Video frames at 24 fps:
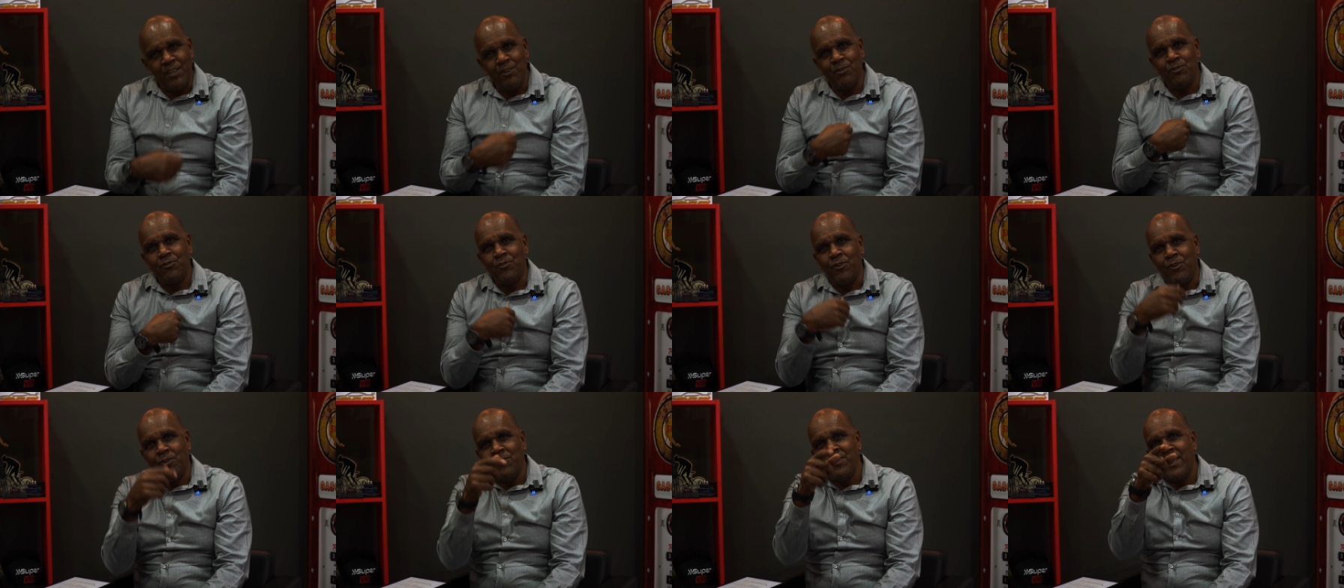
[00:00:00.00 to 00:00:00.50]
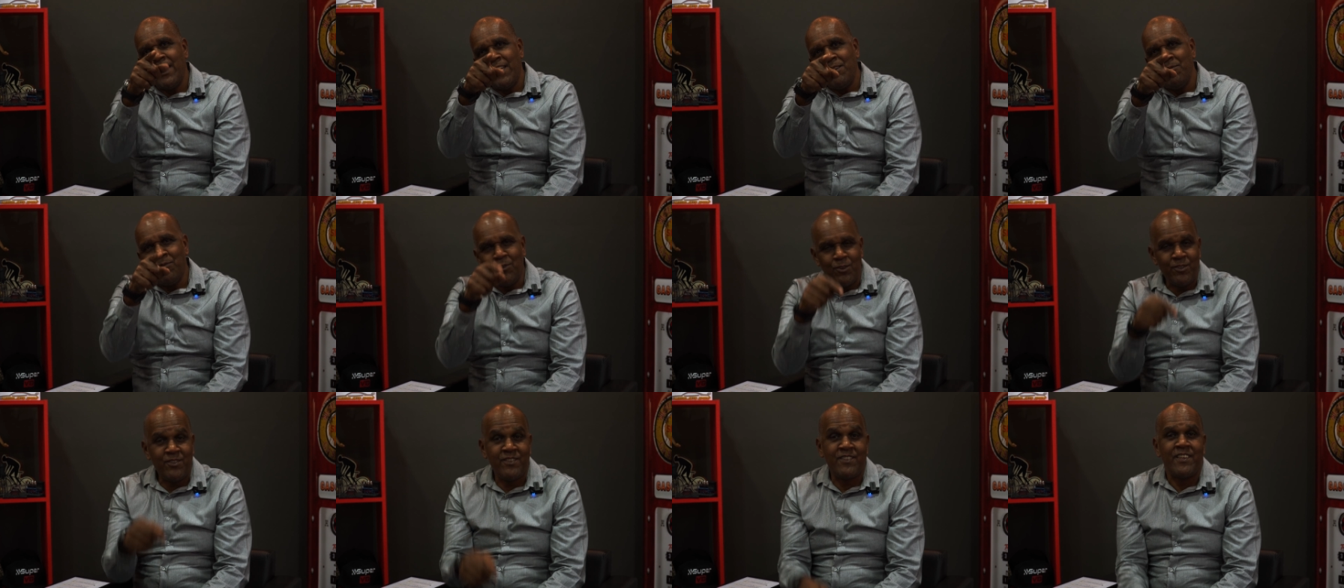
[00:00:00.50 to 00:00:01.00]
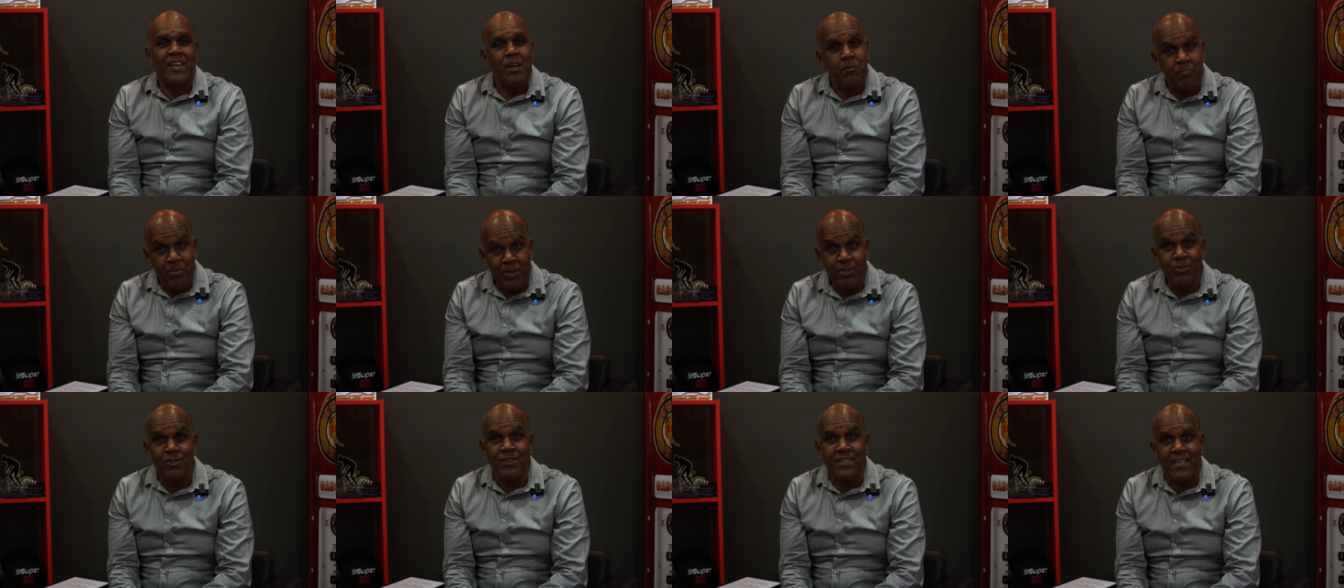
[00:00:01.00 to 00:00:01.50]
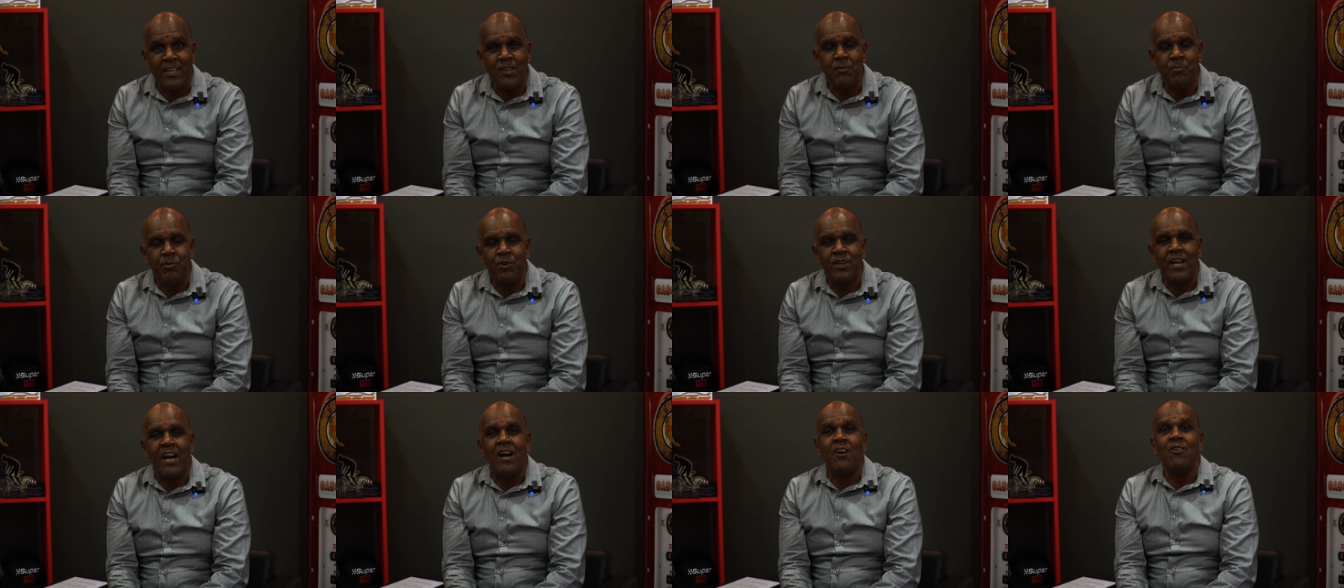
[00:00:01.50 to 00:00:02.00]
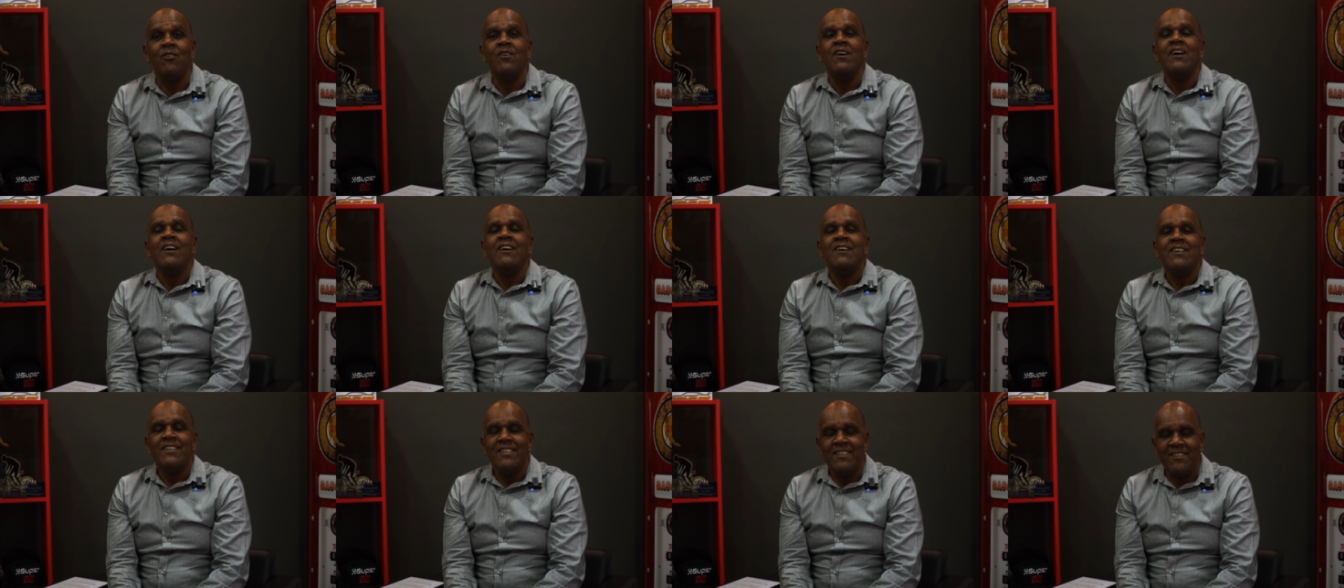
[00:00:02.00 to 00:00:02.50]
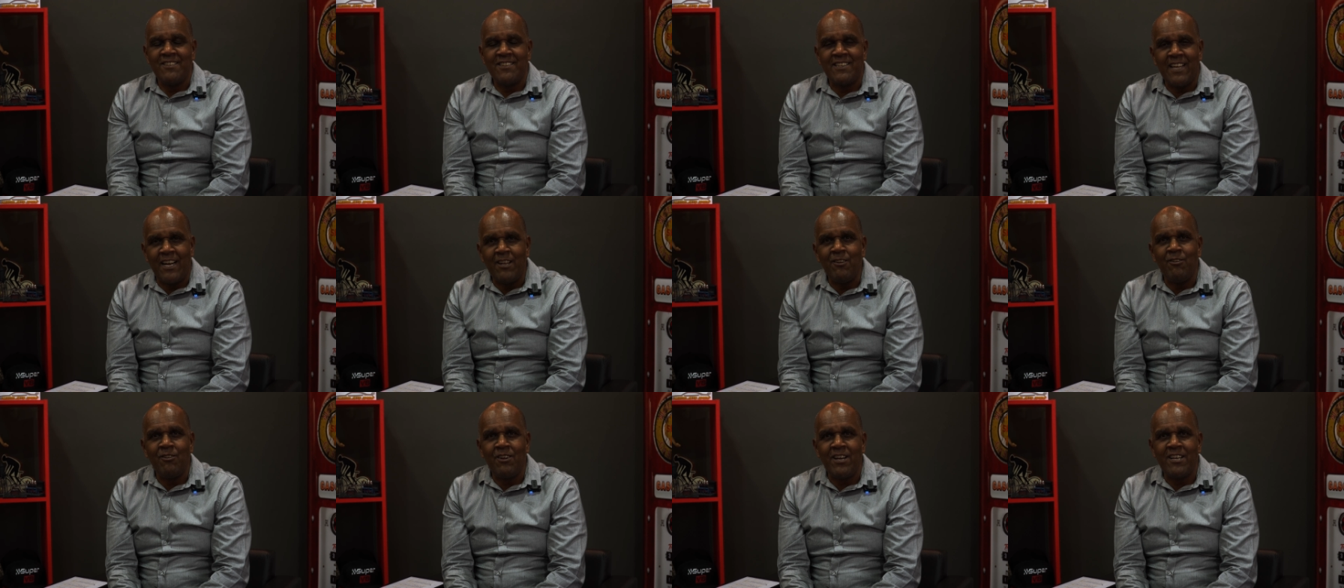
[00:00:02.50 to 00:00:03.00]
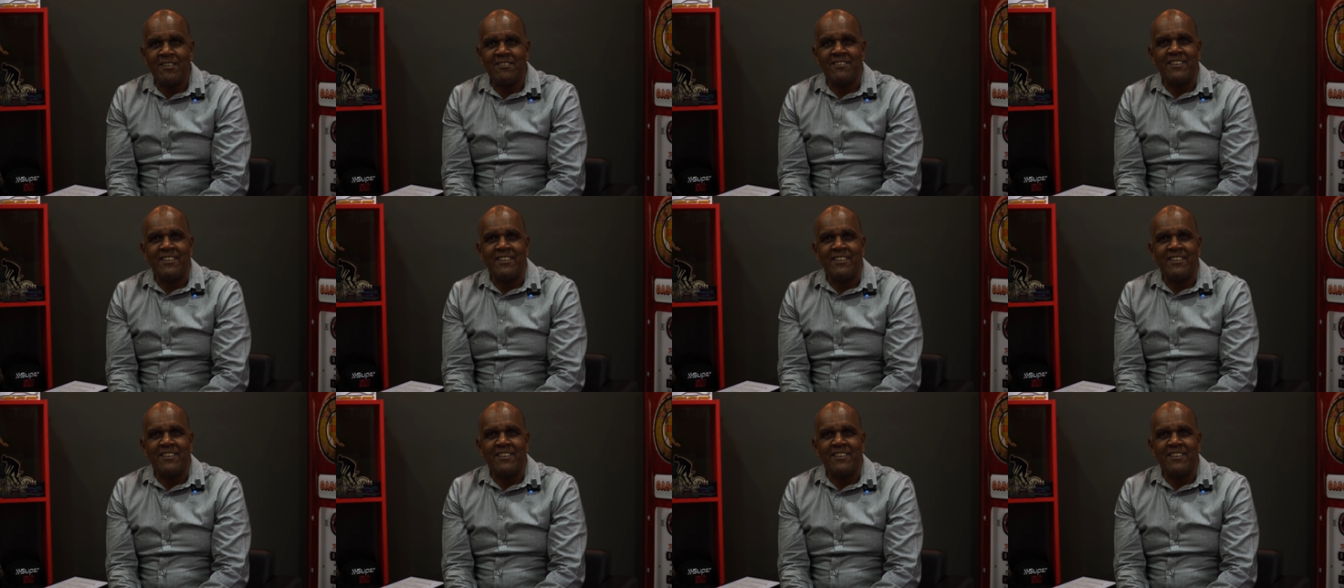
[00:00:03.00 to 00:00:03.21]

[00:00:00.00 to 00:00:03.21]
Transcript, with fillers: Eu sou o Ney, você é apaixonado por carro, está no lugar